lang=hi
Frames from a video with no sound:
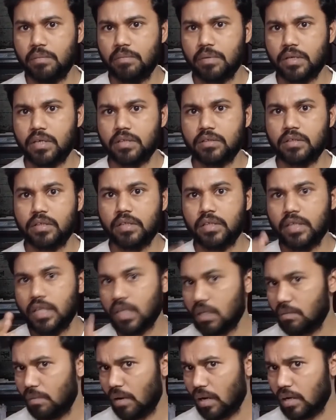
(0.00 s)
वेरिफिकेशन
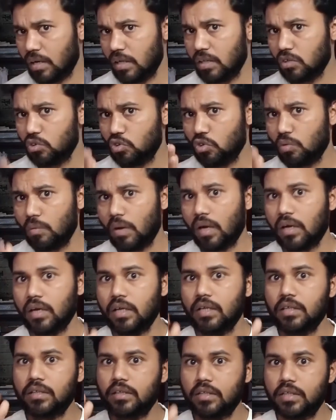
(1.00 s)
एक बार नहीं दो बार
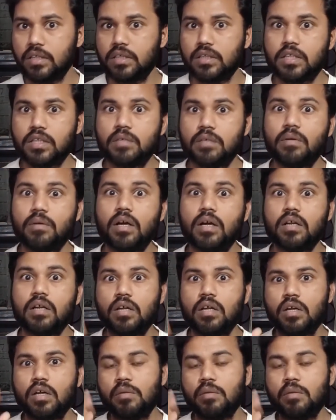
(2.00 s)
नहीं तीन तीन बार